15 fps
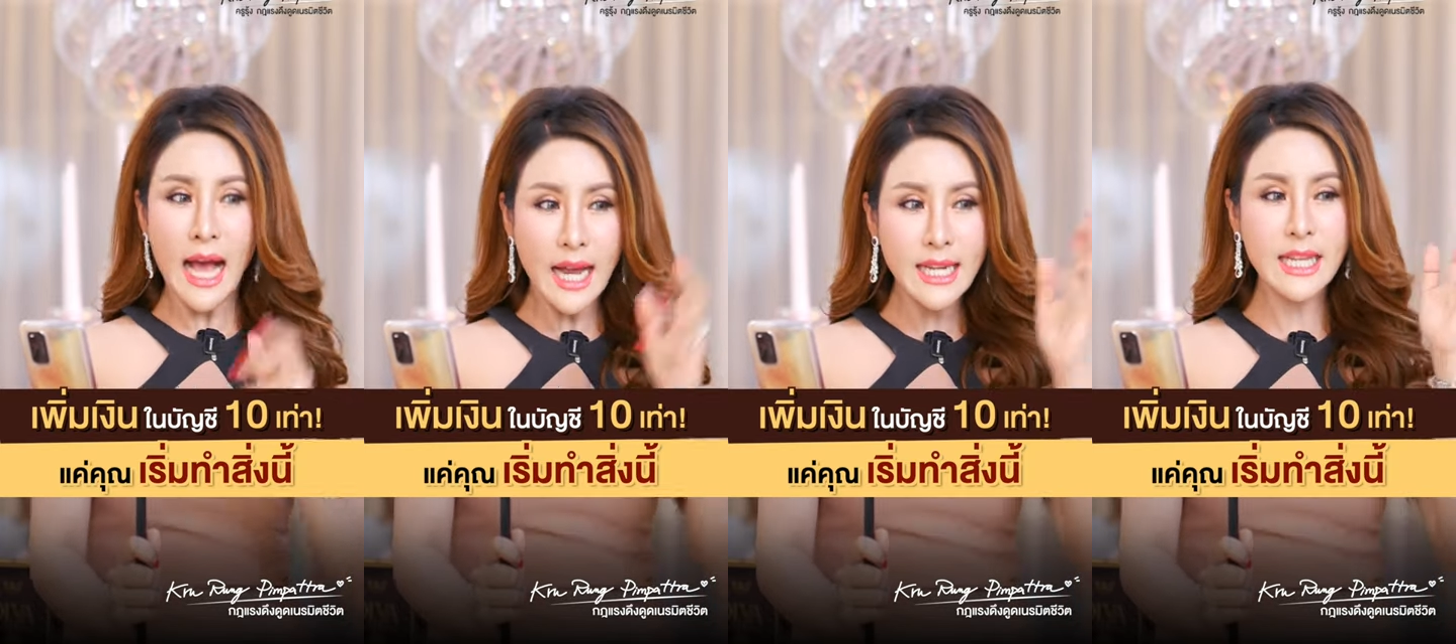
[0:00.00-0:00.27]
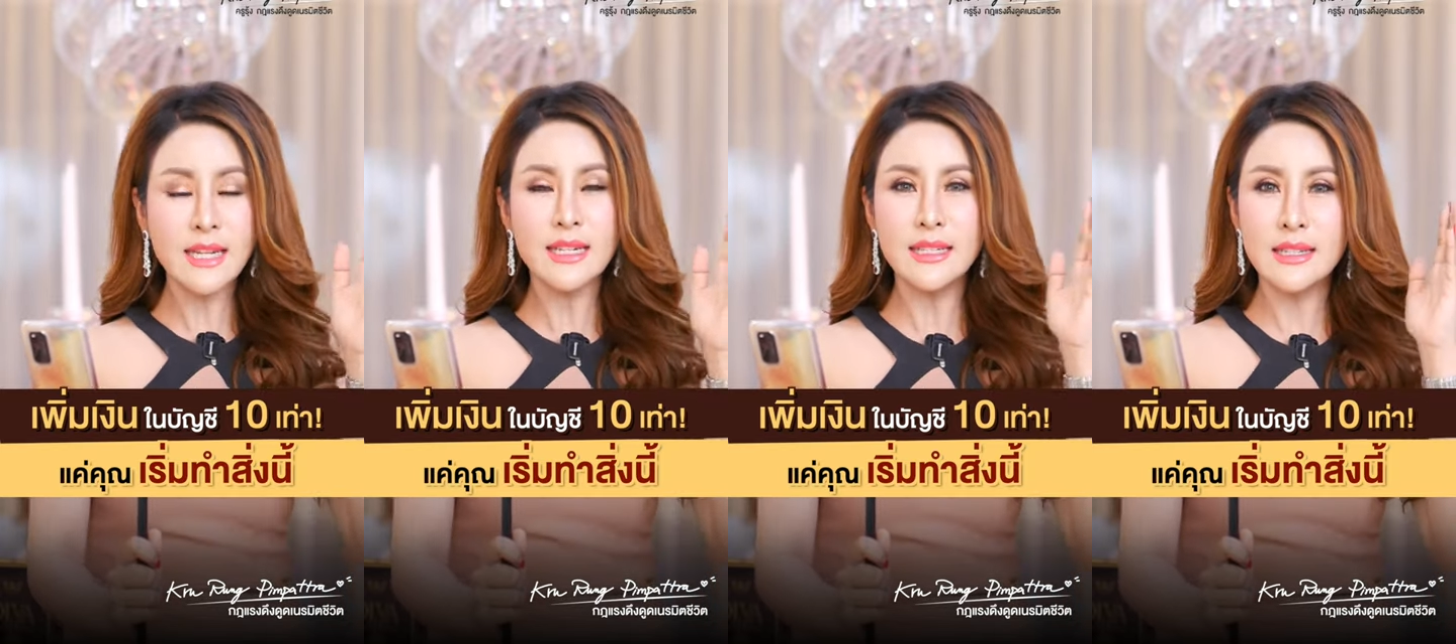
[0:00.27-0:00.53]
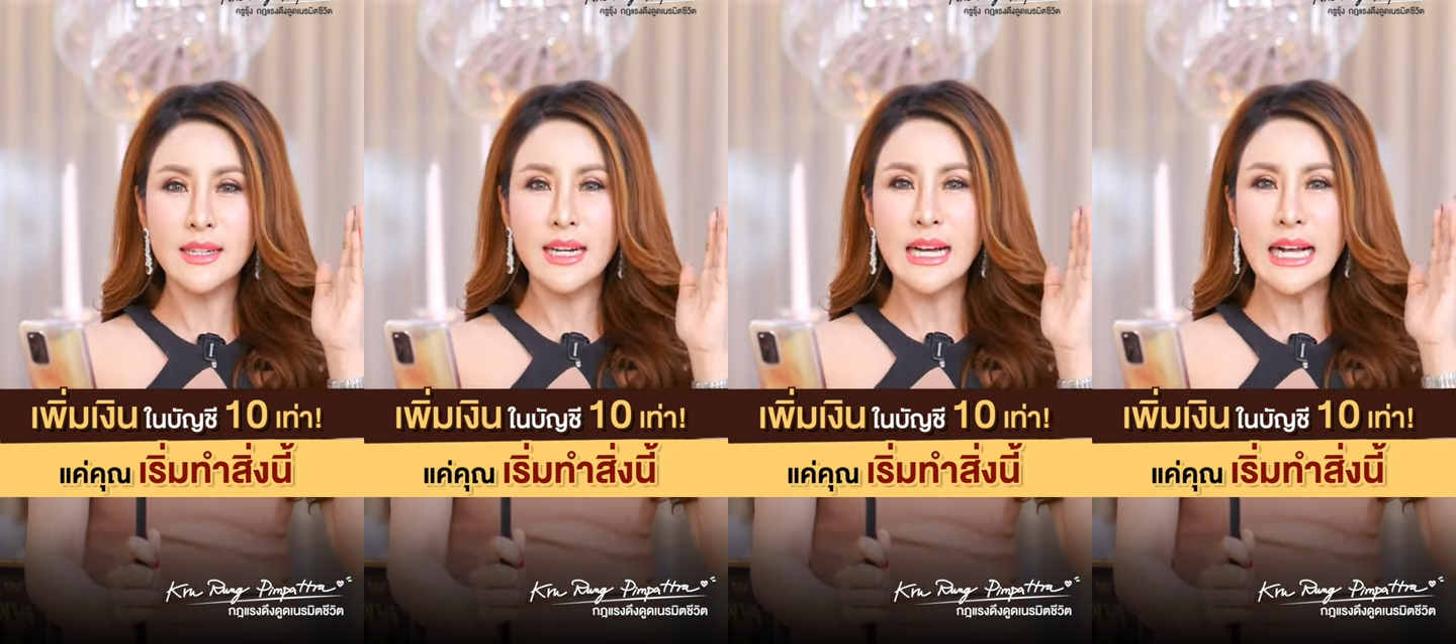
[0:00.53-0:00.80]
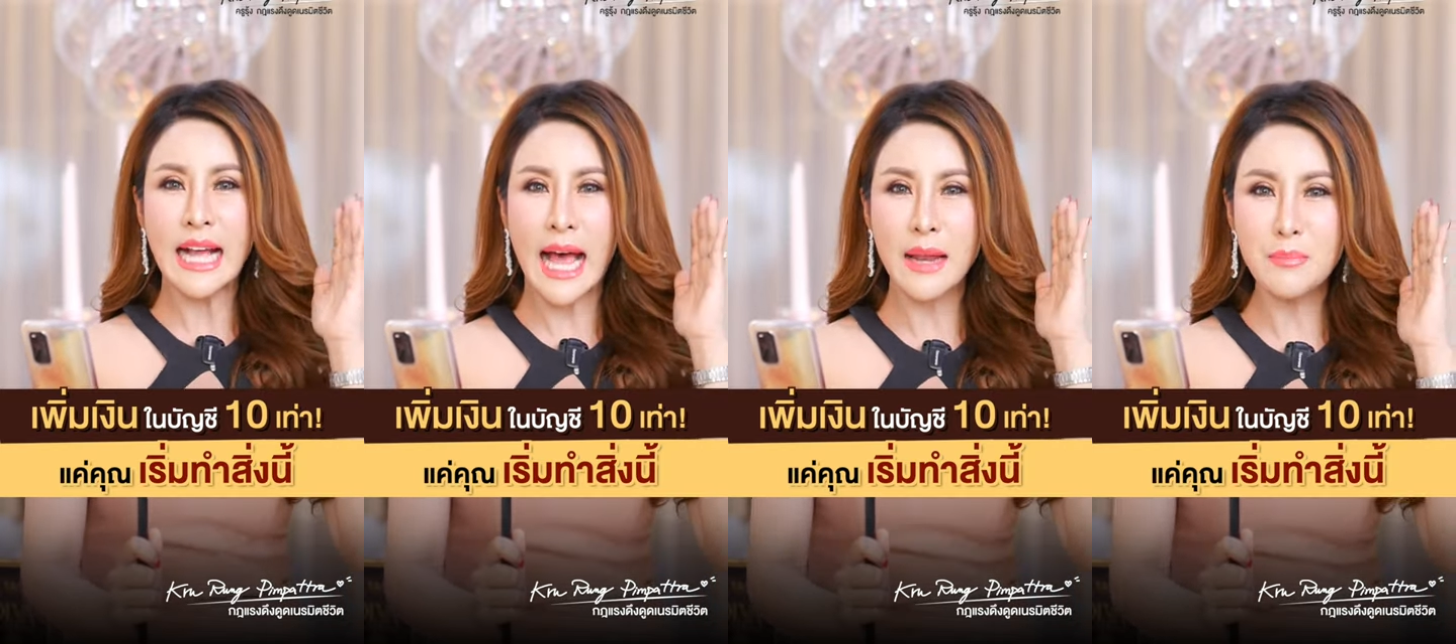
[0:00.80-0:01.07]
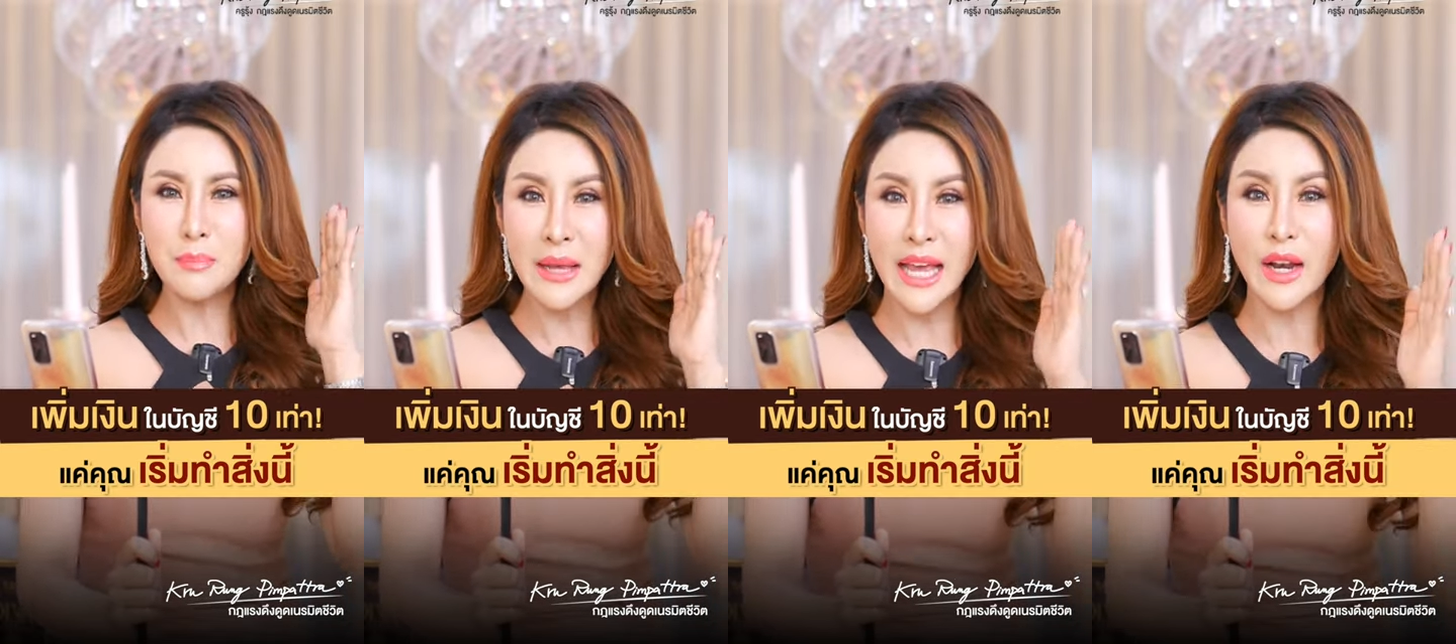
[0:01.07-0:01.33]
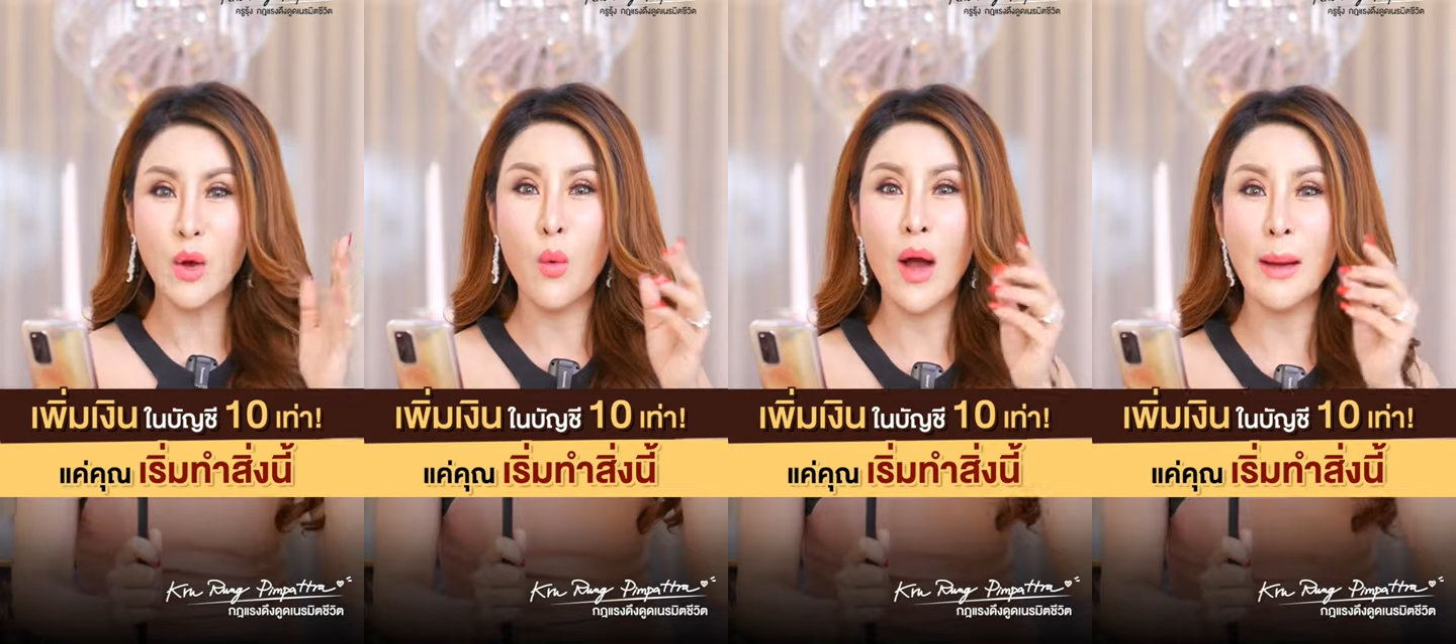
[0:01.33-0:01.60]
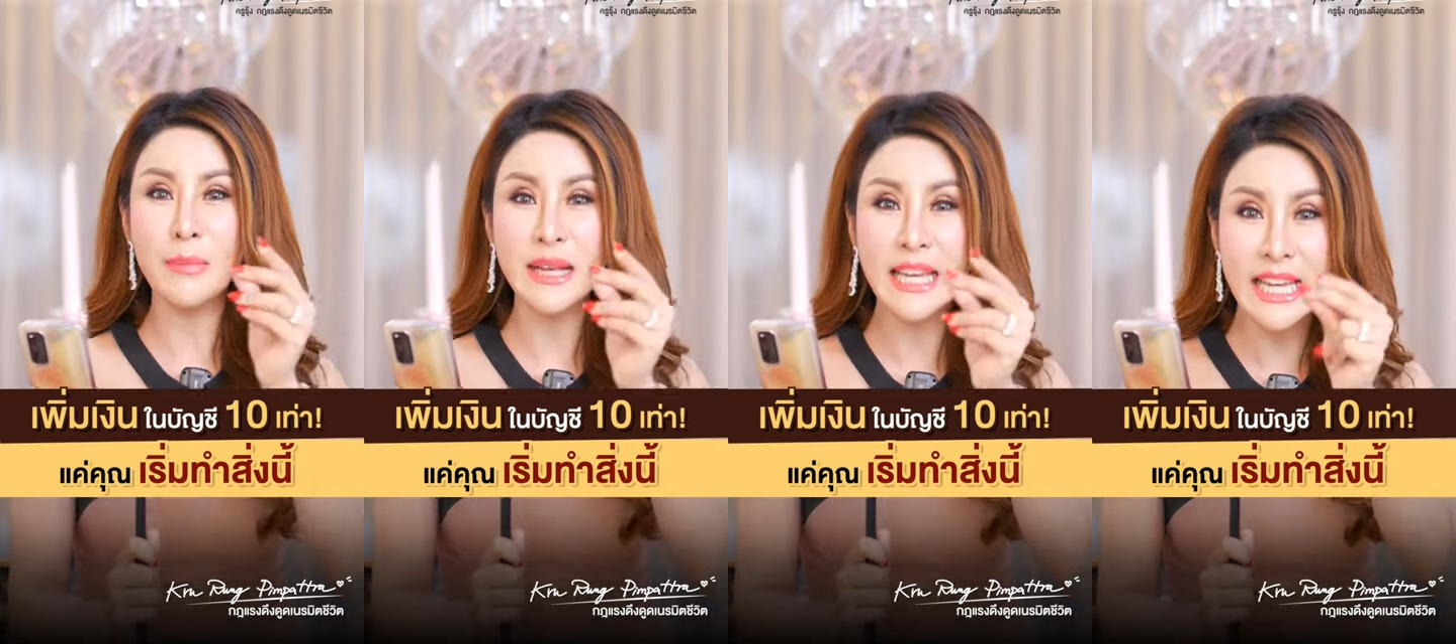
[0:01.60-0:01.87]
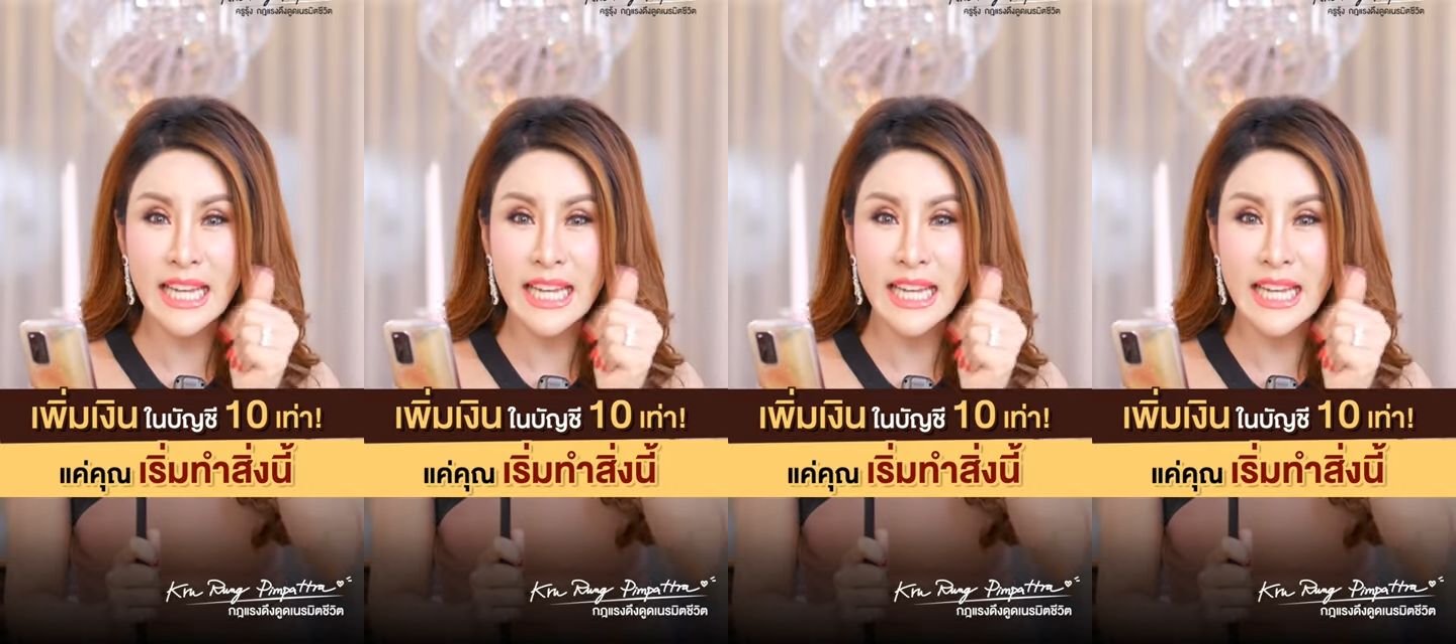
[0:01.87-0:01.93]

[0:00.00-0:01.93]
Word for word: อันนี้คือการเปลี่ยนความ